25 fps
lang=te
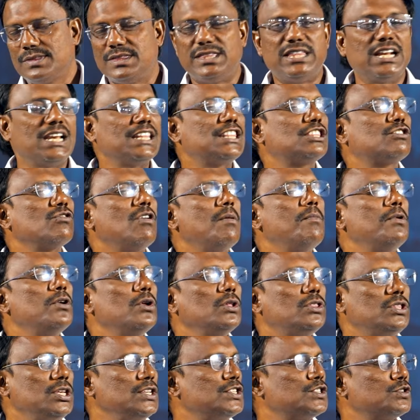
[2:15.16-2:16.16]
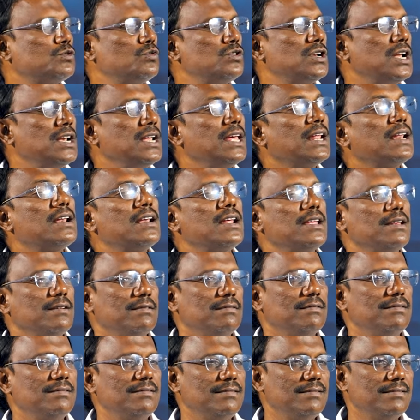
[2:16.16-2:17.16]
త్రిత్వములో తీసుకున్న
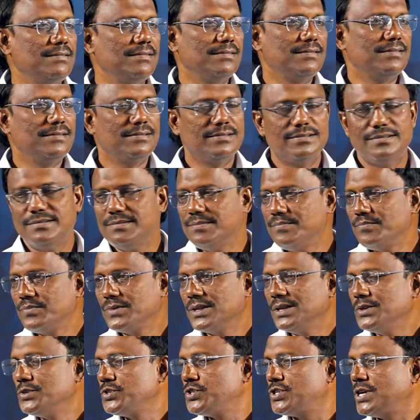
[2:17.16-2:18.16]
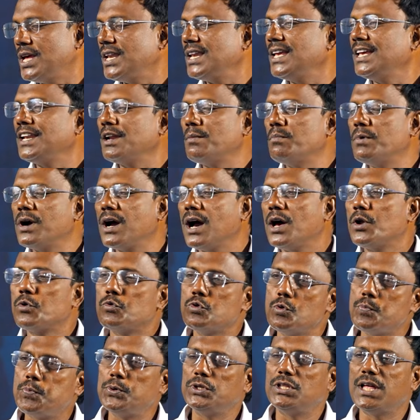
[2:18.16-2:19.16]
నిర్ణయం శరీరముగా
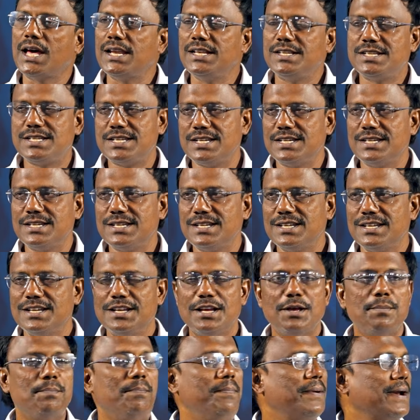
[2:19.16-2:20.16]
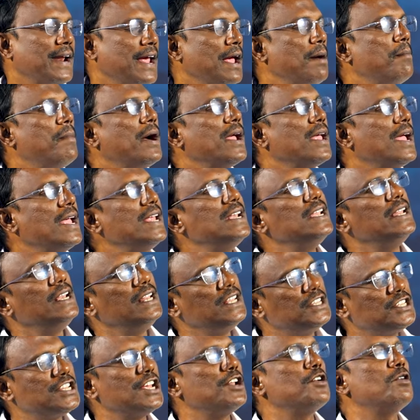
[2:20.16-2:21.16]
రూపు దాల్చి ప్రేమయై
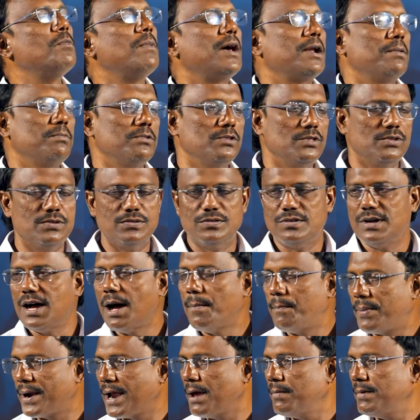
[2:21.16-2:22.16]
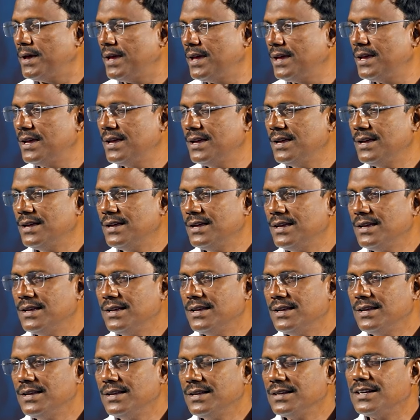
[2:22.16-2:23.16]
నిలిచేనో మన ముందు ఆ ప్రేమే
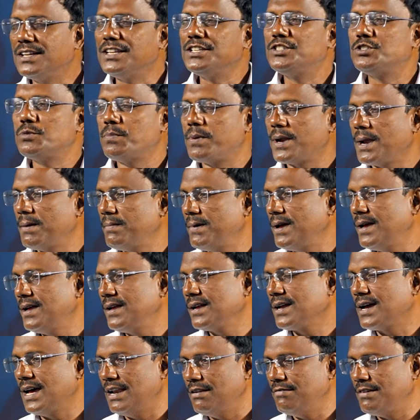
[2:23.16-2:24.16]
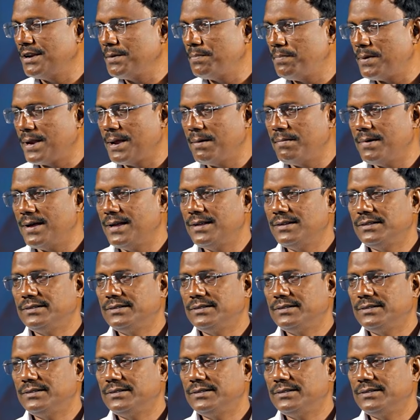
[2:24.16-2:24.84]
క్రీస్తు ప్రేమ కల్వరి ప్రేమ